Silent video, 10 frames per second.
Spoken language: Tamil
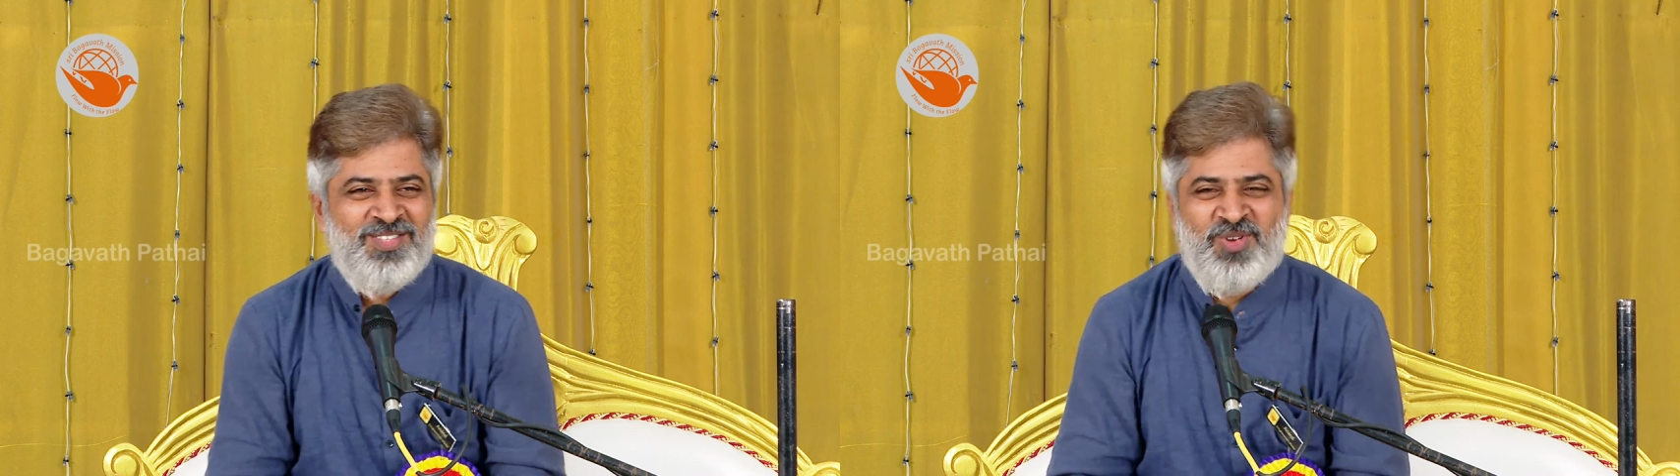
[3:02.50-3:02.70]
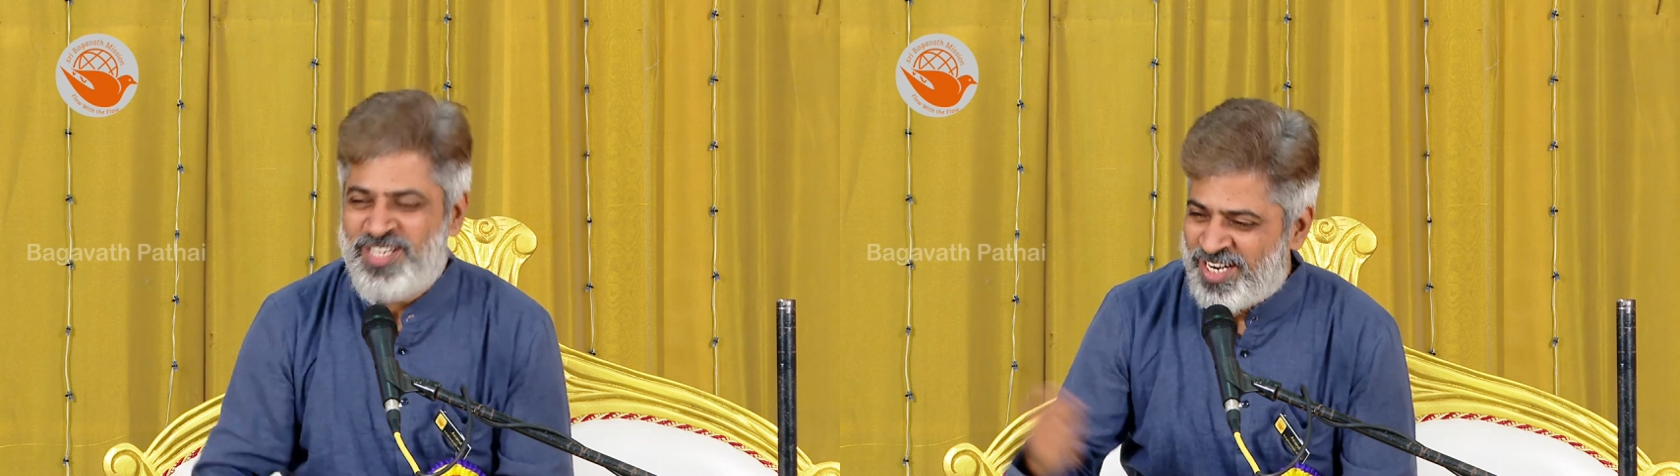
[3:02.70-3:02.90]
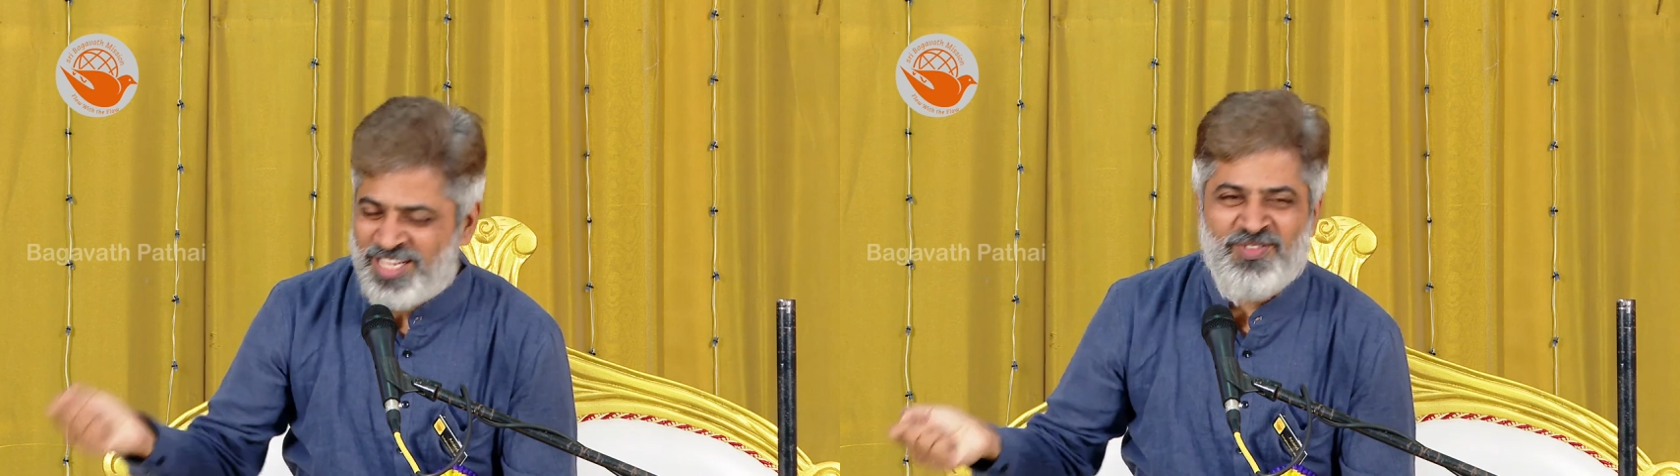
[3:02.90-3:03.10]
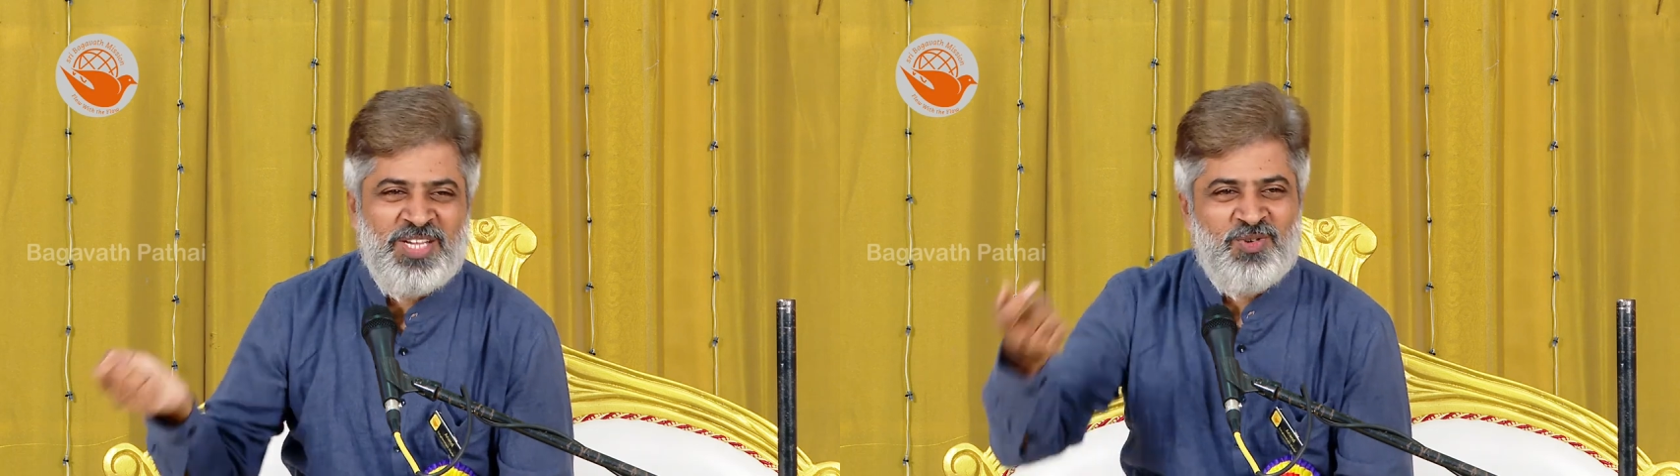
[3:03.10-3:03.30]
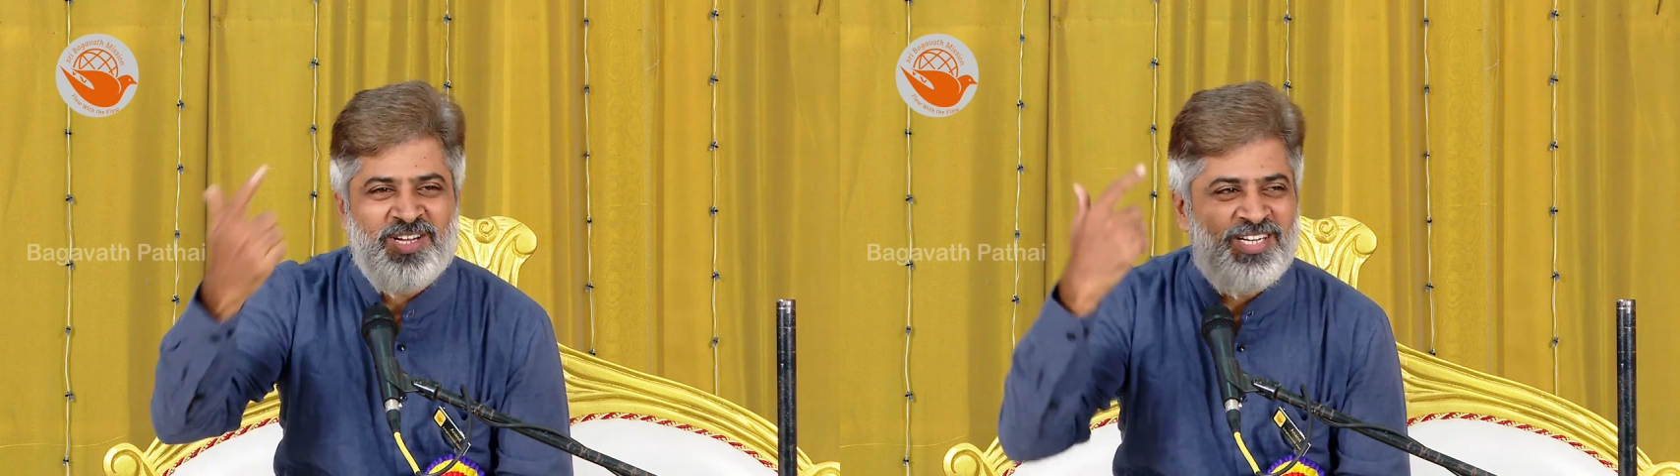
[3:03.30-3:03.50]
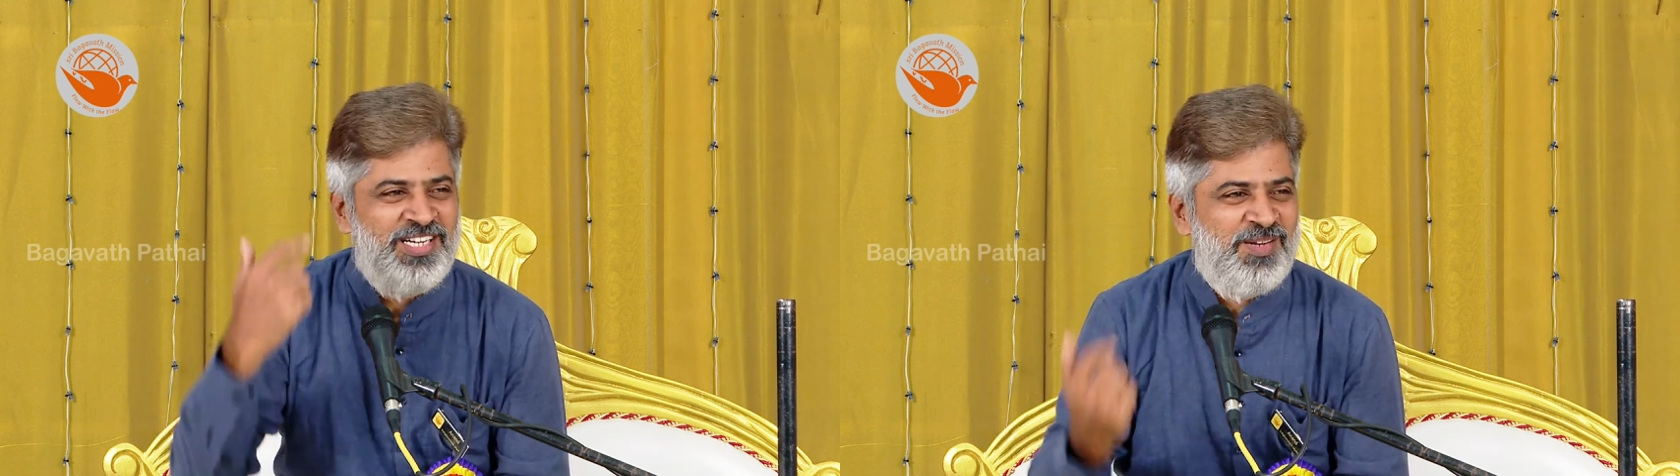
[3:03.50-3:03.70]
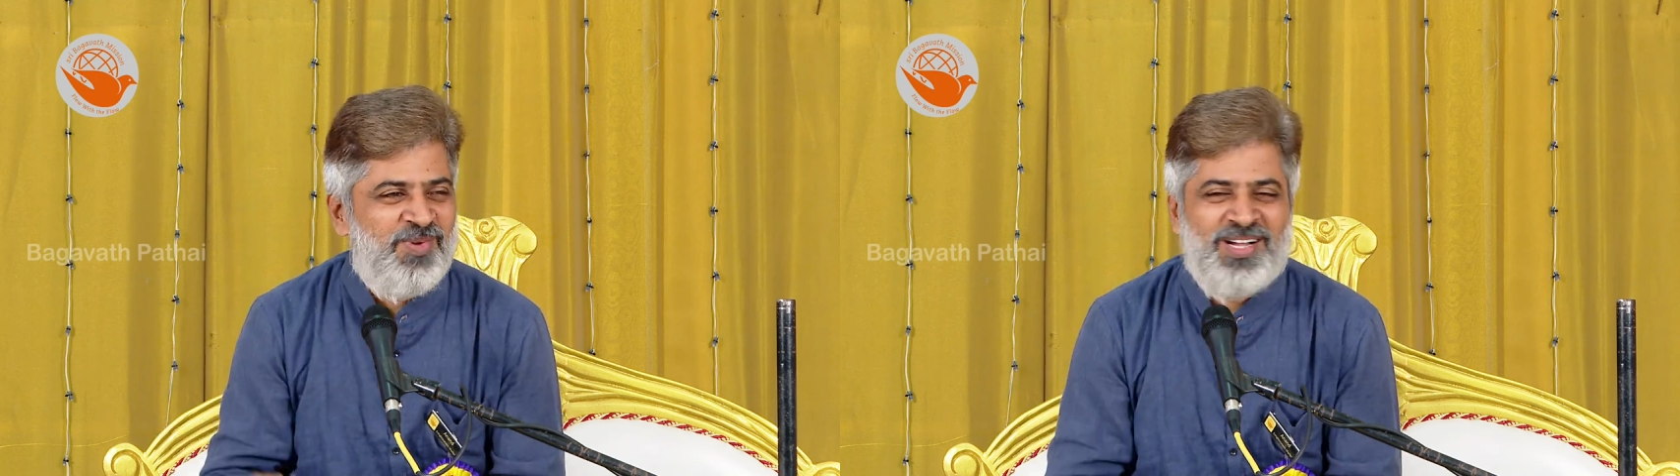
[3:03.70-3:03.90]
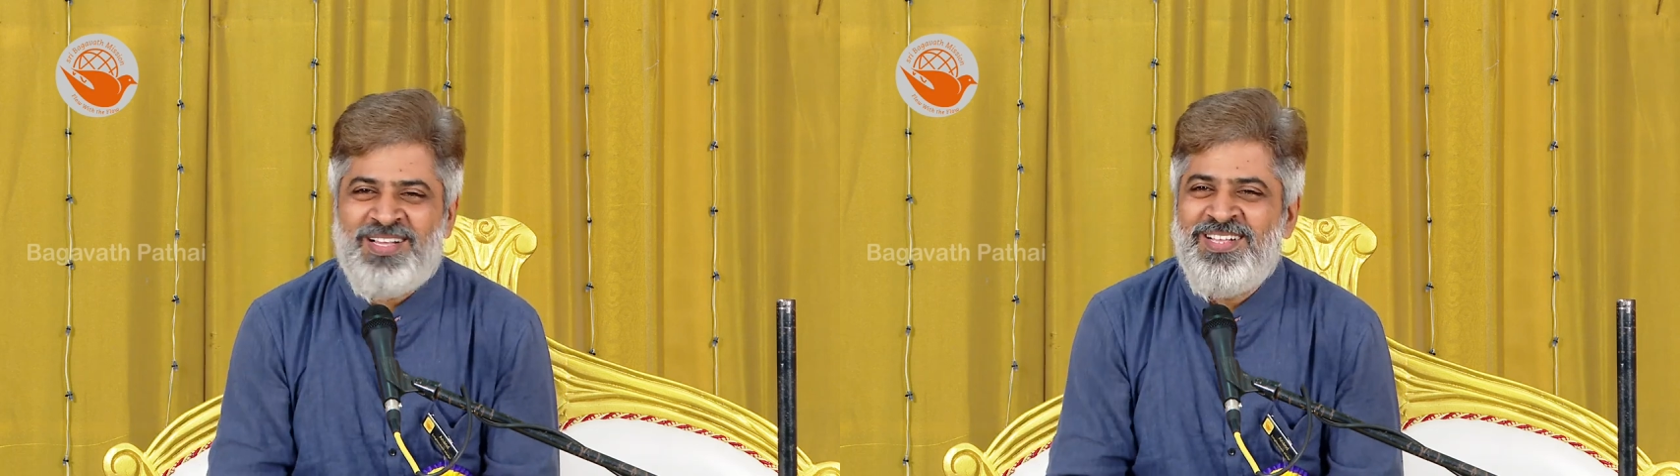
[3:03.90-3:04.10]
சொல்லி கடன் வாங்கி கூட கட்டிகிட்டு
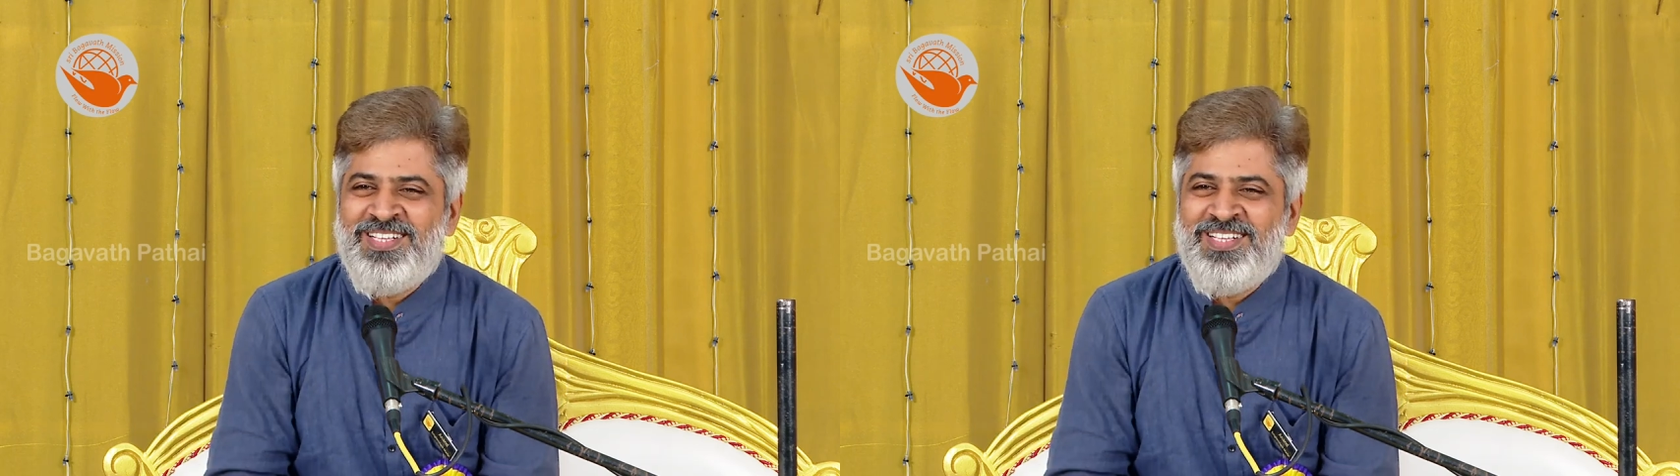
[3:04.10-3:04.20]
இருப்பாங்க